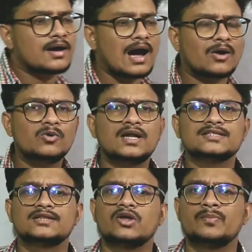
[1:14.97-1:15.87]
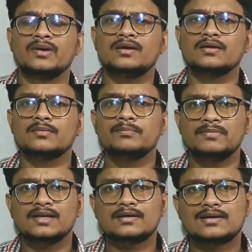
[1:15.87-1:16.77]
কারণটা জানতে হবে মেন
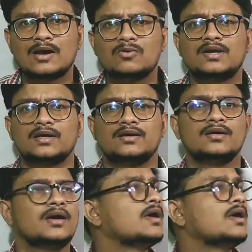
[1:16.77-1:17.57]
মেন কারণটা কি